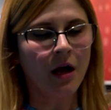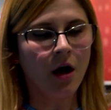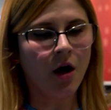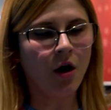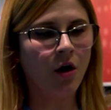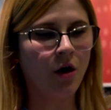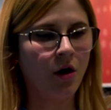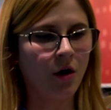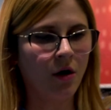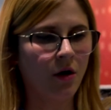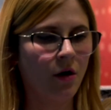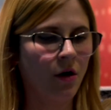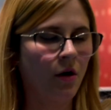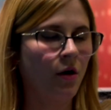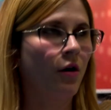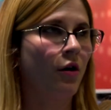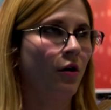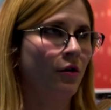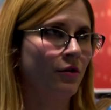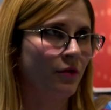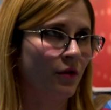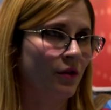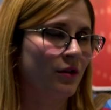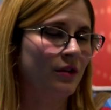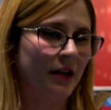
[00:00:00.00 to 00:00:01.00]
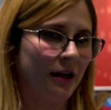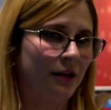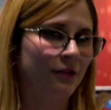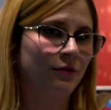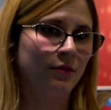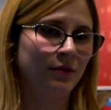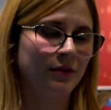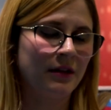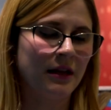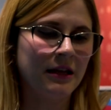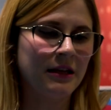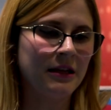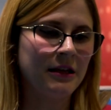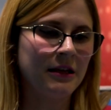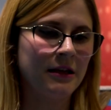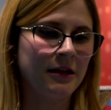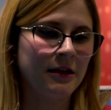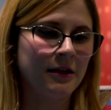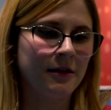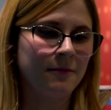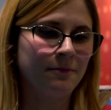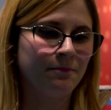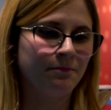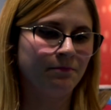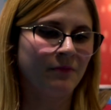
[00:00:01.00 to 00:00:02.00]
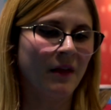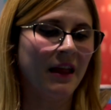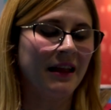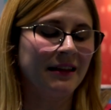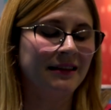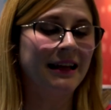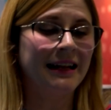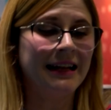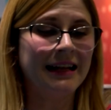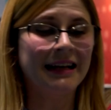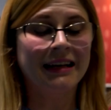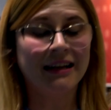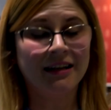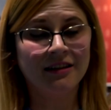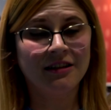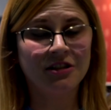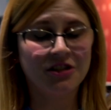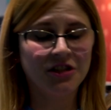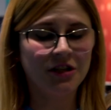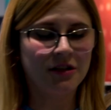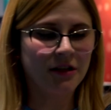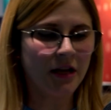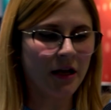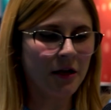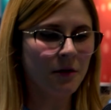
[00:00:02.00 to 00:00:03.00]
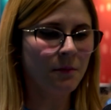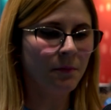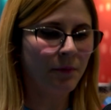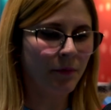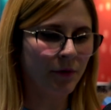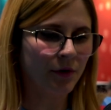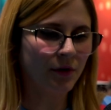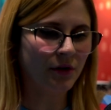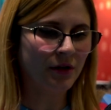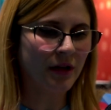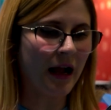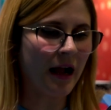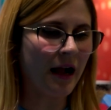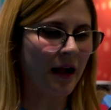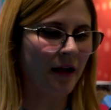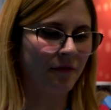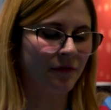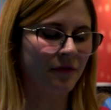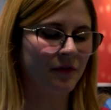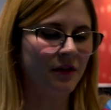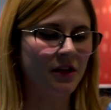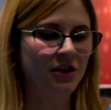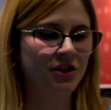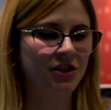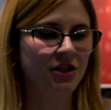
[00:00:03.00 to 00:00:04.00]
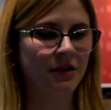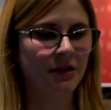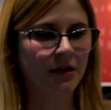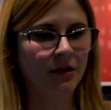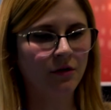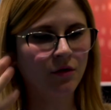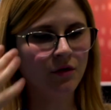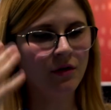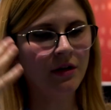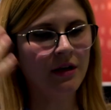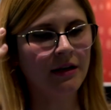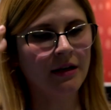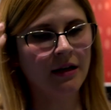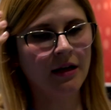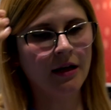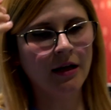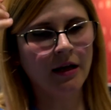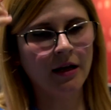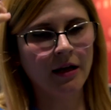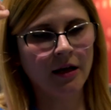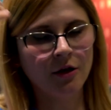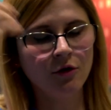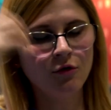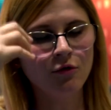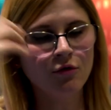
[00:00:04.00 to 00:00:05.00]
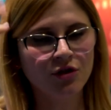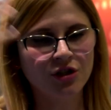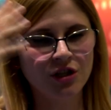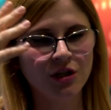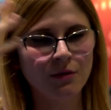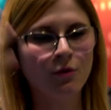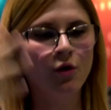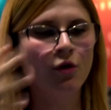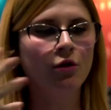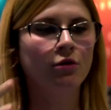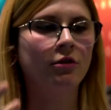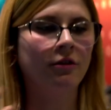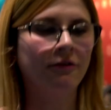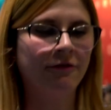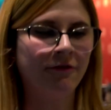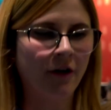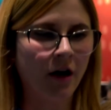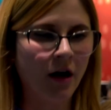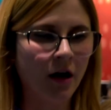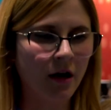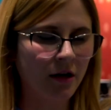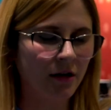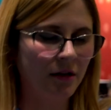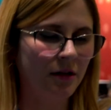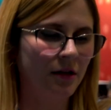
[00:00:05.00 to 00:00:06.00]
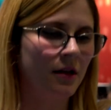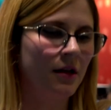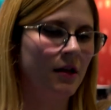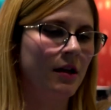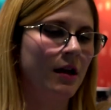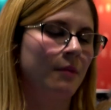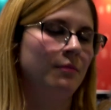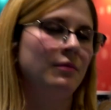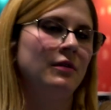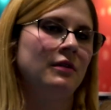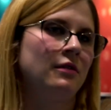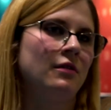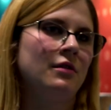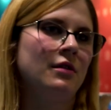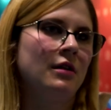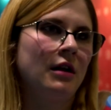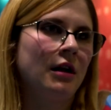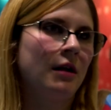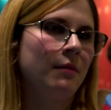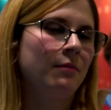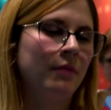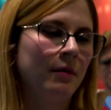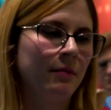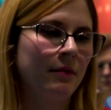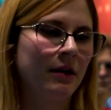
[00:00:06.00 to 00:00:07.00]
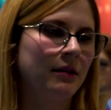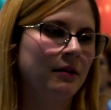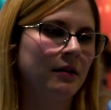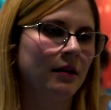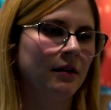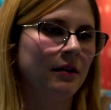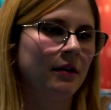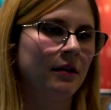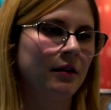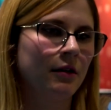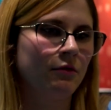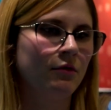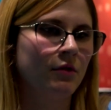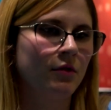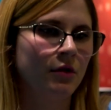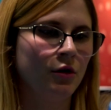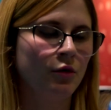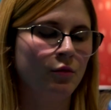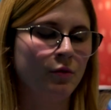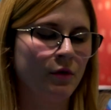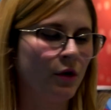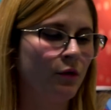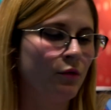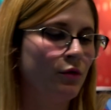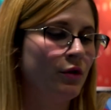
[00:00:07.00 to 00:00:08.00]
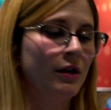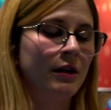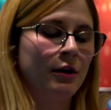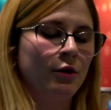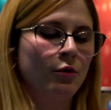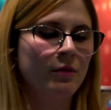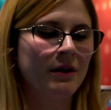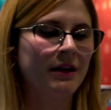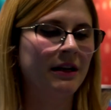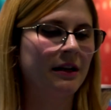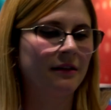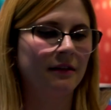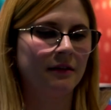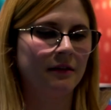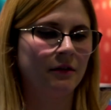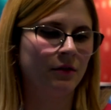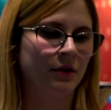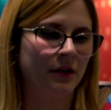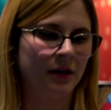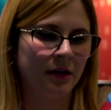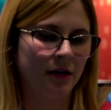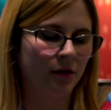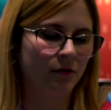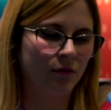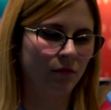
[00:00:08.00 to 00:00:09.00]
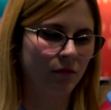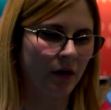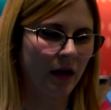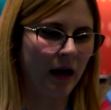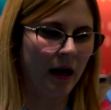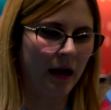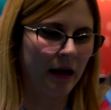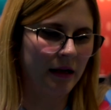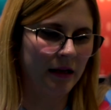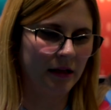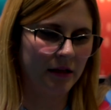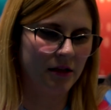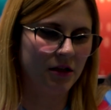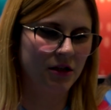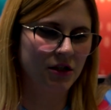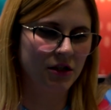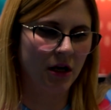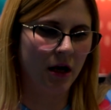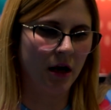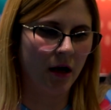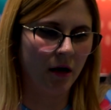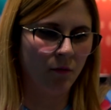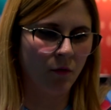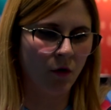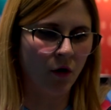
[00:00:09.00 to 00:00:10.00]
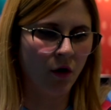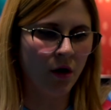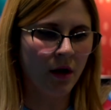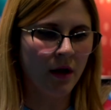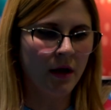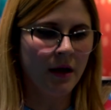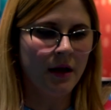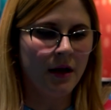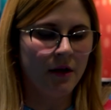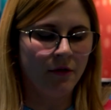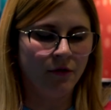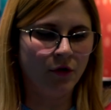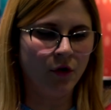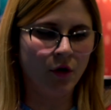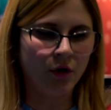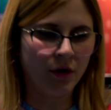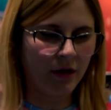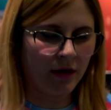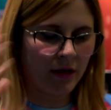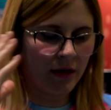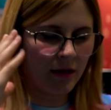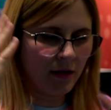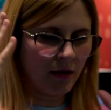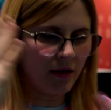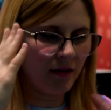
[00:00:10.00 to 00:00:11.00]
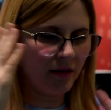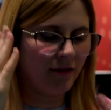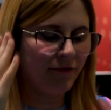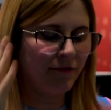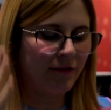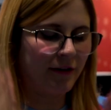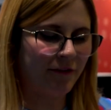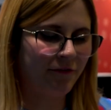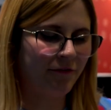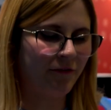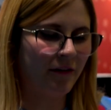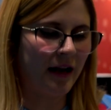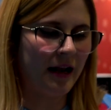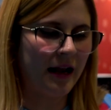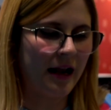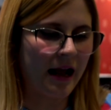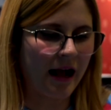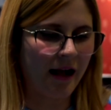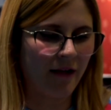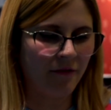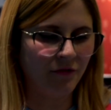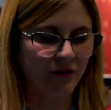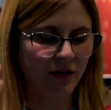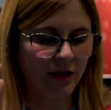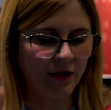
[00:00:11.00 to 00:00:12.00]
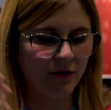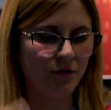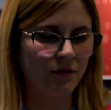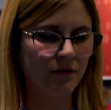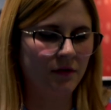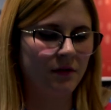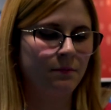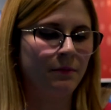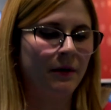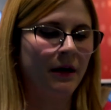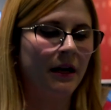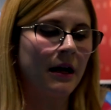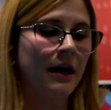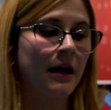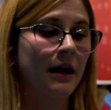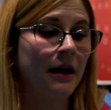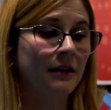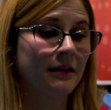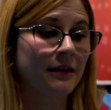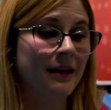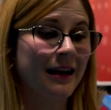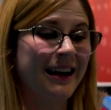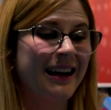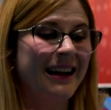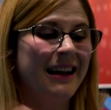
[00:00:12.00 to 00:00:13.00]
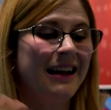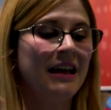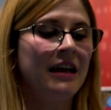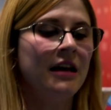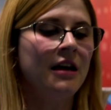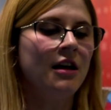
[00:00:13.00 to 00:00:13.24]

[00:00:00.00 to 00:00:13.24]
ho, notato dei, delle criticità importanti, c'erano delle luci molto forti e bisognerebbe mantenere un'illuminazione naturale, diciamo, non sfarfallante, non sparata.